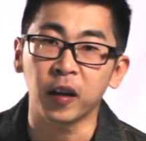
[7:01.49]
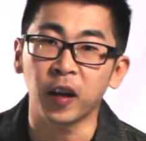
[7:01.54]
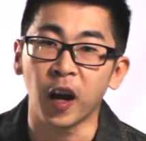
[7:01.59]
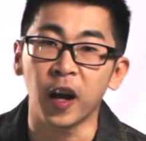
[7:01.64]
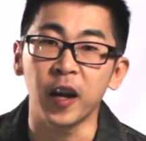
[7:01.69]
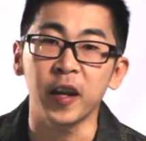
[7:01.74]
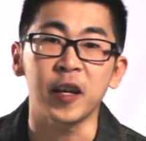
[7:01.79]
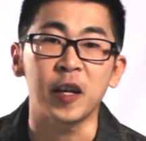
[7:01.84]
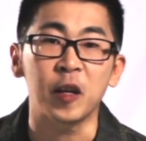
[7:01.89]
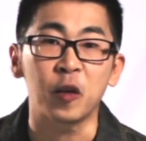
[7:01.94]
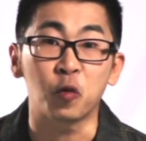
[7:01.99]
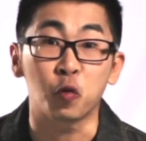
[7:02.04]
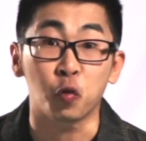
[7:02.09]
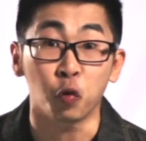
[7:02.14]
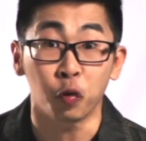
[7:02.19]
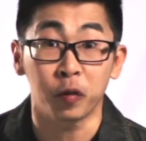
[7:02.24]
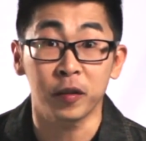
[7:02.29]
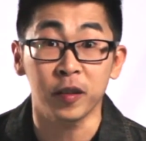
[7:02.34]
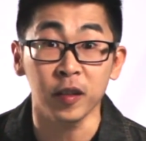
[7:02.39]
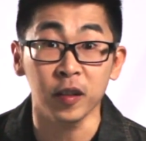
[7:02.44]
可以组
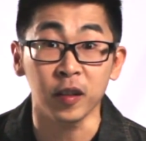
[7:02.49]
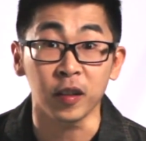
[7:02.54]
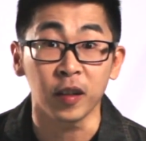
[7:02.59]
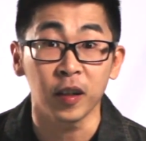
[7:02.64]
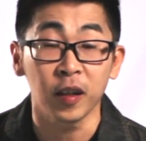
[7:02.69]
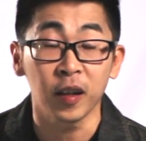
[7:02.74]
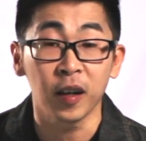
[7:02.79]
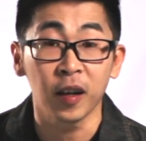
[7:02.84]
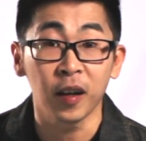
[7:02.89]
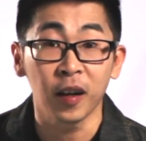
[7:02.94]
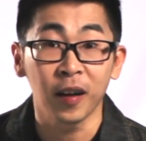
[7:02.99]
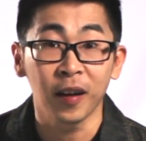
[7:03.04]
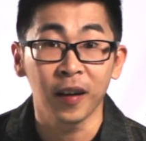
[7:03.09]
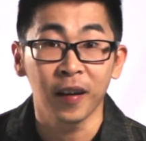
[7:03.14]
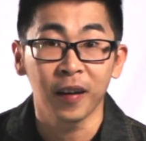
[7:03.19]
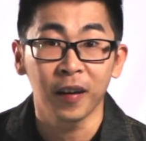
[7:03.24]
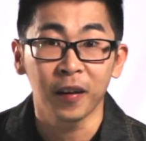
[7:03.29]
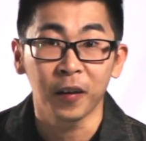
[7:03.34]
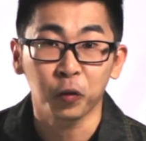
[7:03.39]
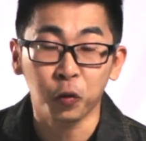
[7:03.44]
织
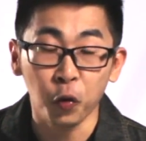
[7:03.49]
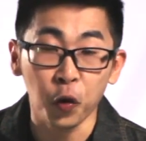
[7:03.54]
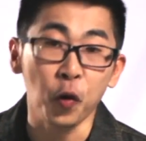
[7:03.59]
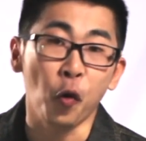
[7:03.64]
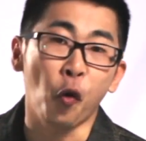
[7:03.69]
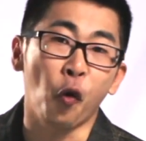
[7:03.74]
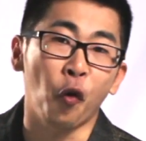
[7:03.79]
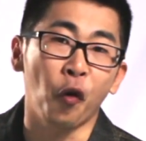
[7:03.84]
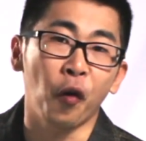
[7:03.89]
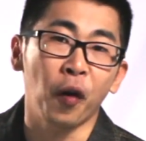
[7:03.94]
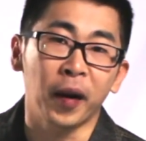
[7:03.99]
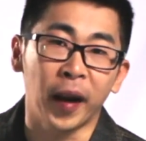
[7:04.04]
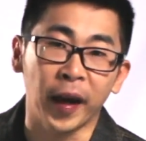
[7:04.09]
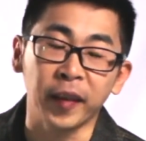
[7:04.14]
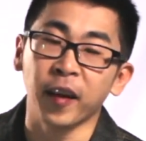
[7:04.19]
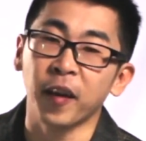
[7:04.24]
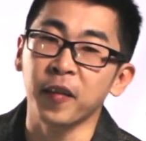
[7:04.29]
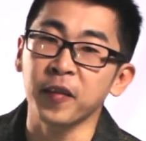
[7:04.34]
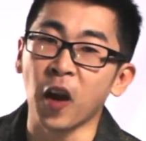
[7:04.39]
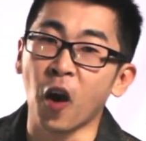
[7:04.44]
队伍来
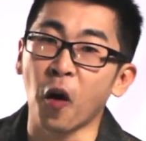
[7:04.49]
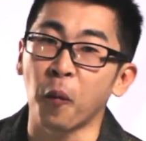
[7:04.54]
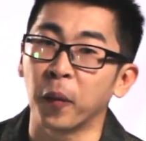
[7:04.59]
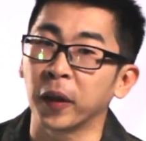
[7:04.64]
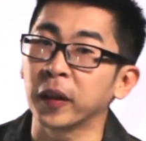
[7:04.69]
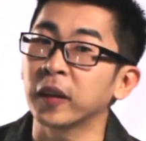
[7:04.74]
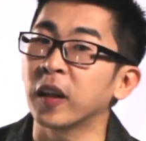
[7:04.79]
参加我们